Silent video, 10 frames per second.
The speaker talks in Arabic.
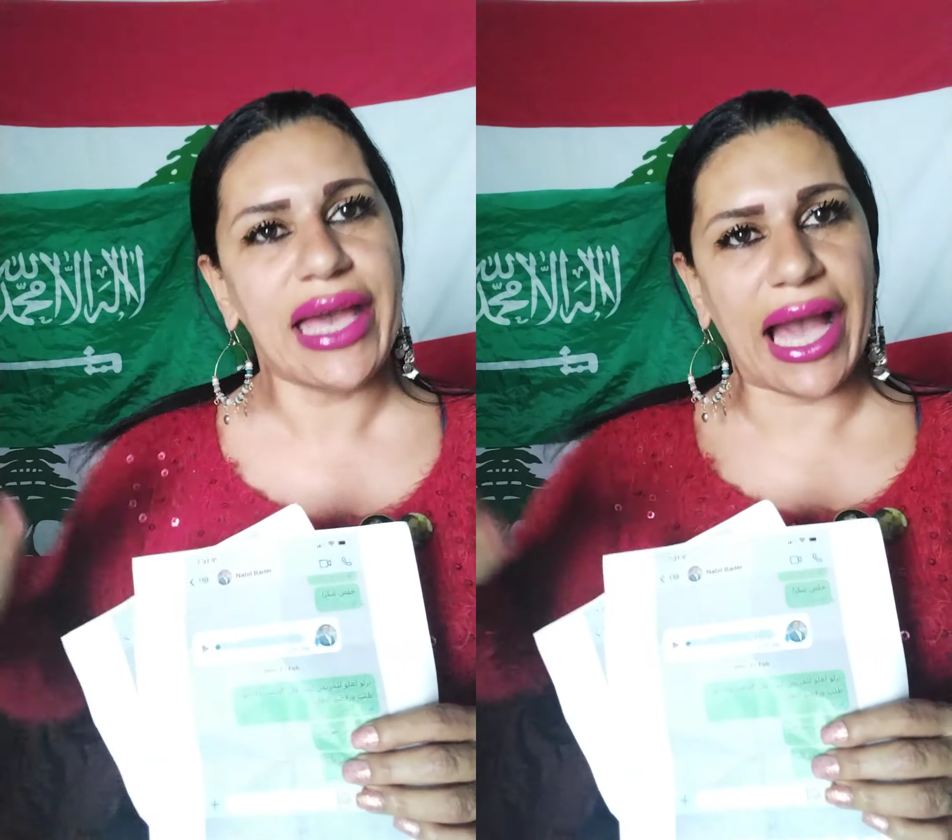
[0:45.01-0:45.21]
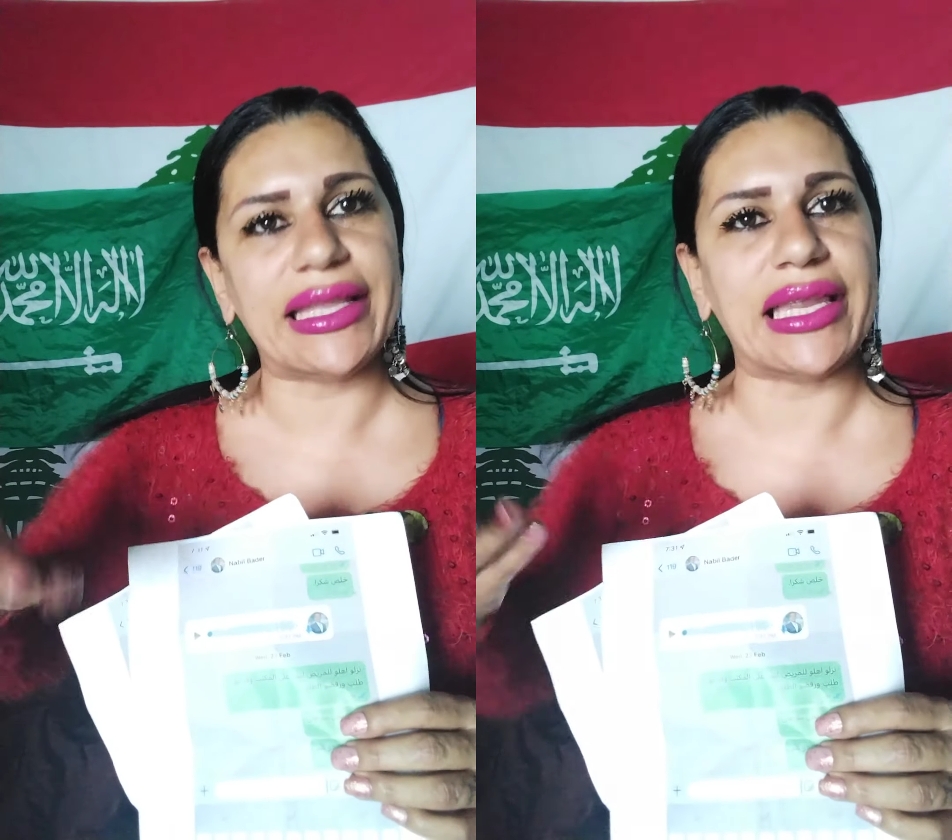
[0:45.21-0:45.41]

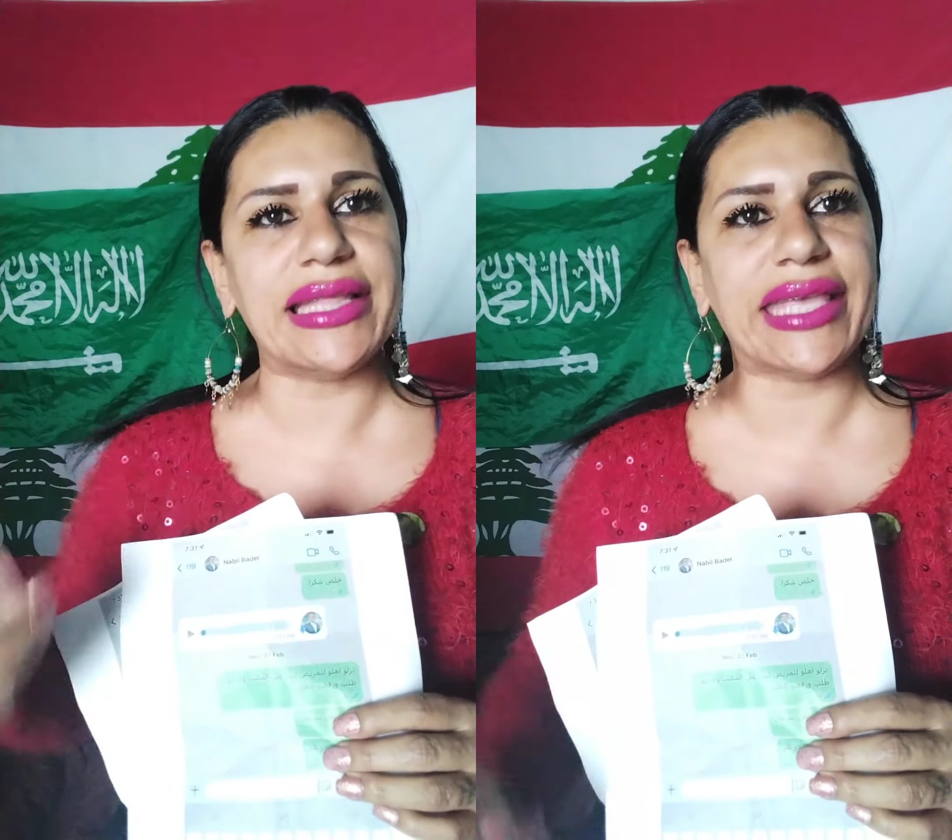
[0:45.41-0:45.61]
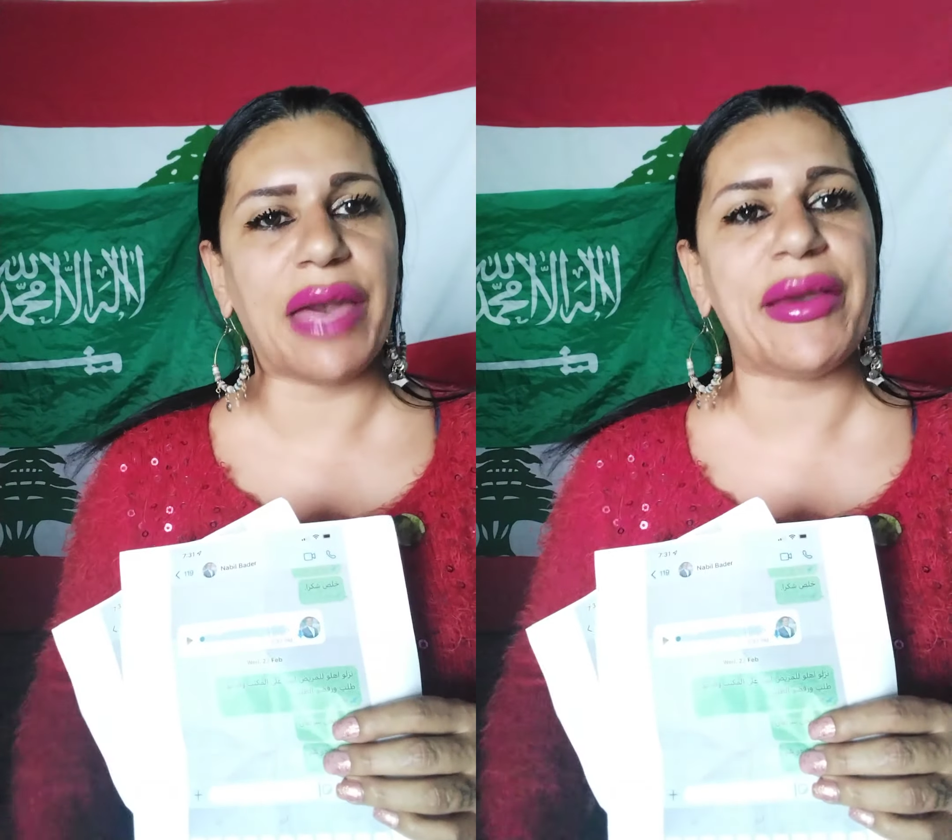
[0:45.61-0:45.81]
على
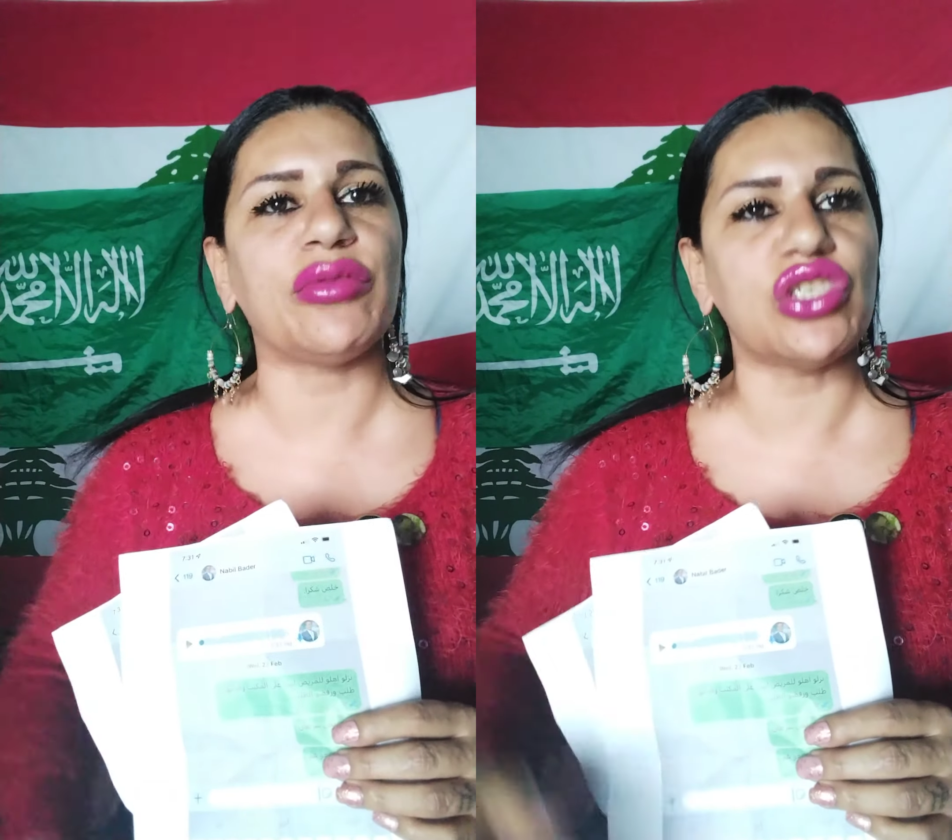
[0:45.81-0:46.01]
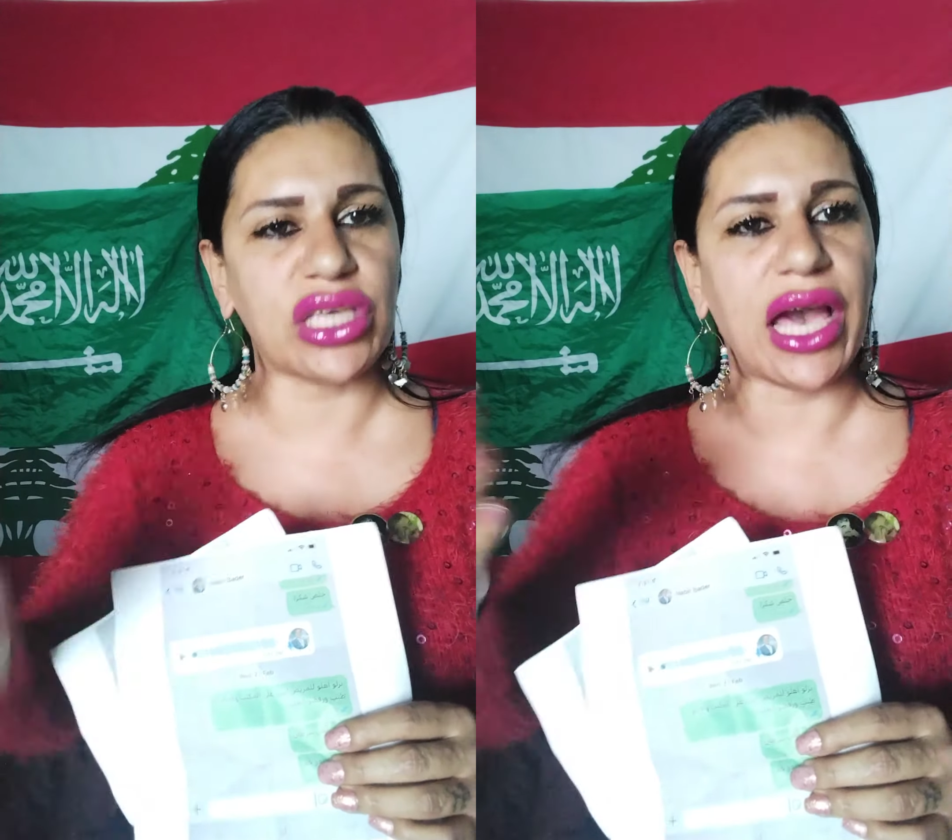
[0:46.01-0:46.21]
الانتخابات
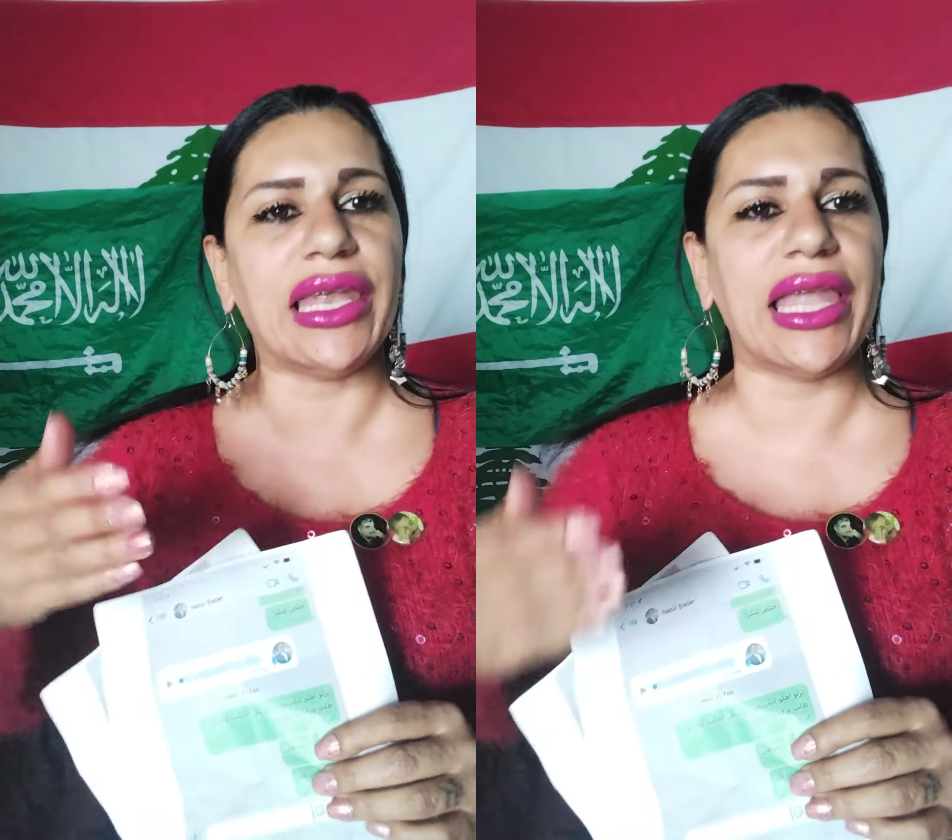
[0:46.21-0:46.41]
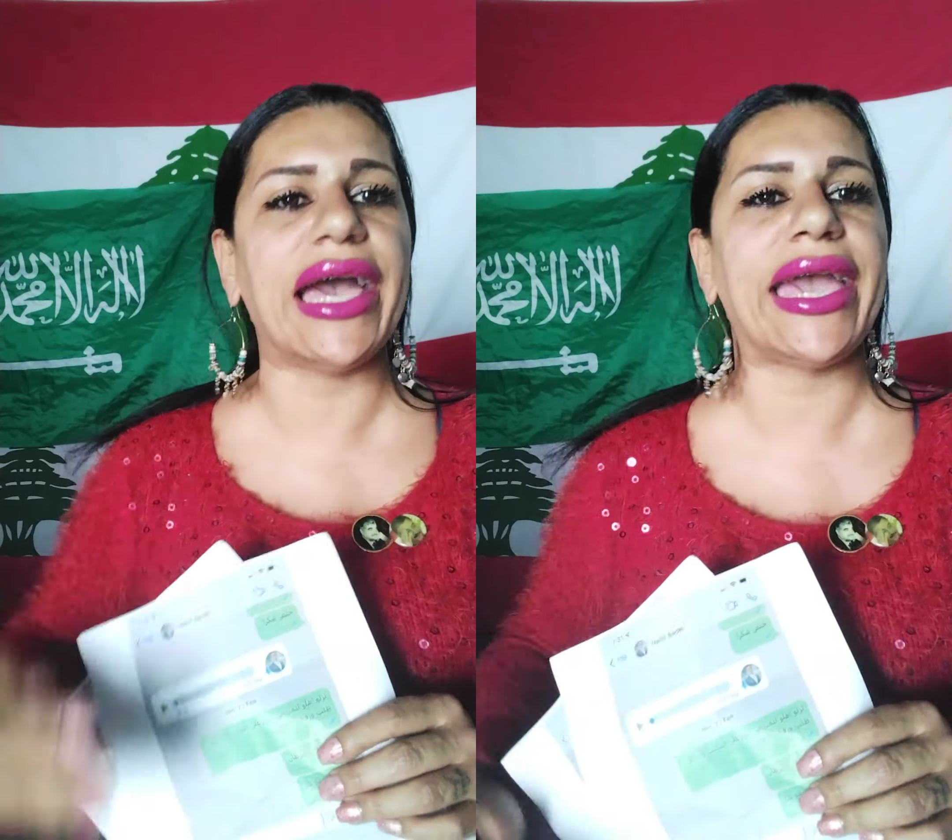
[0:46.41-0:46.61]
وان شاء
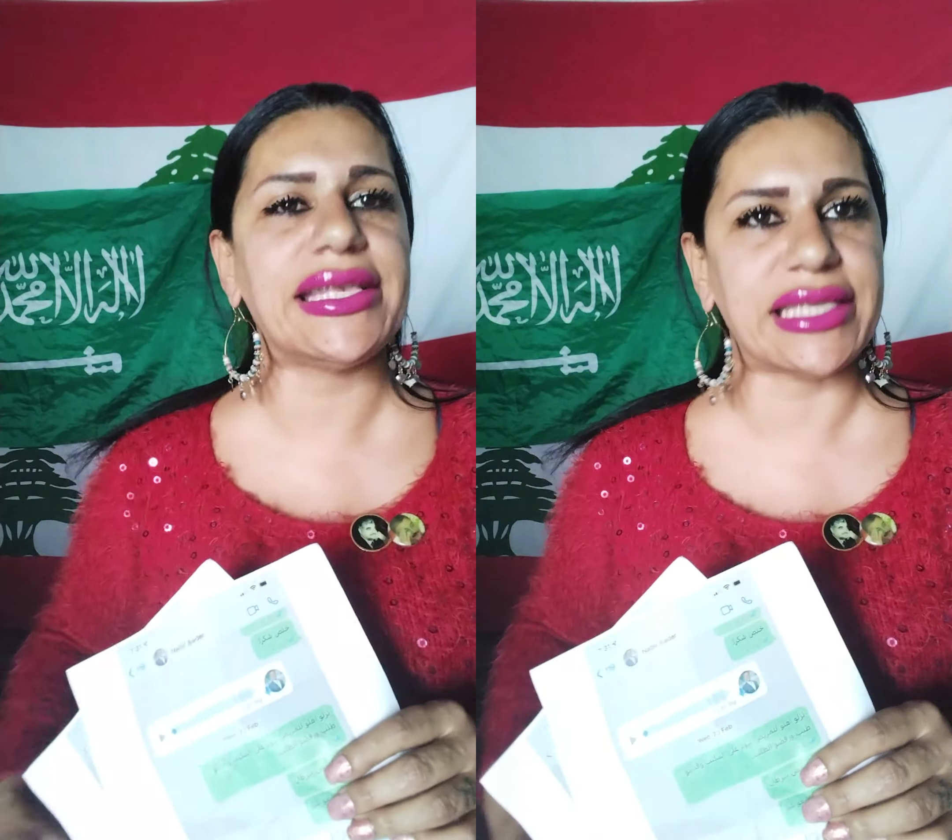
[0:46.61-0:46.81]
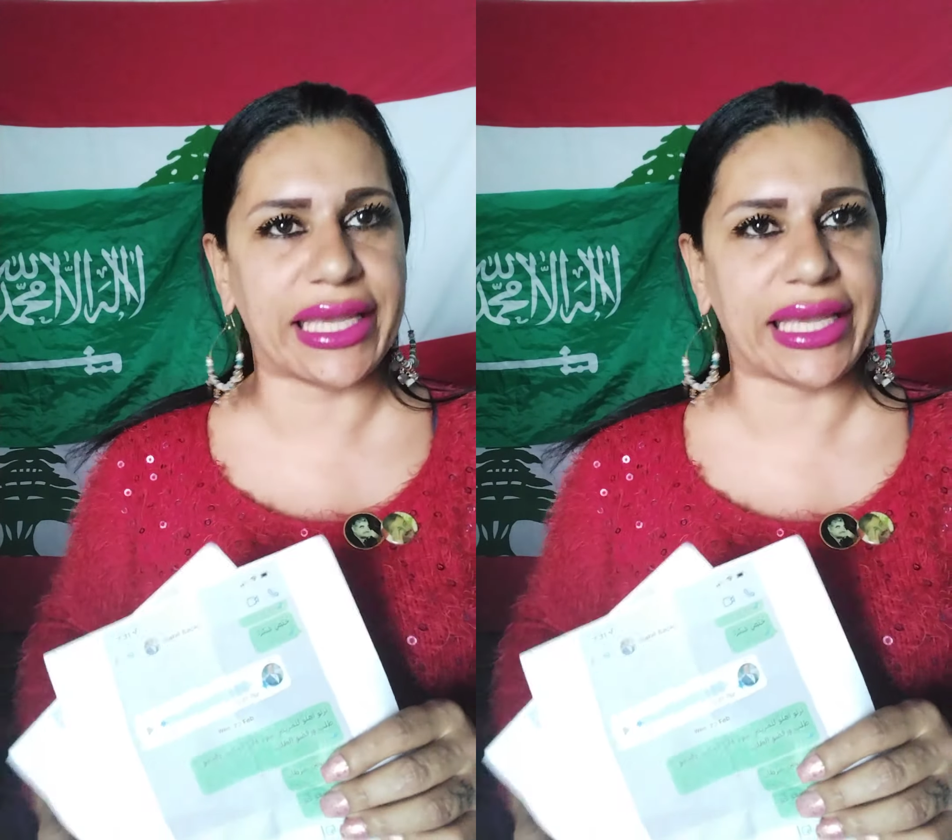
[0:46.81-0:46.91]
الله خاسر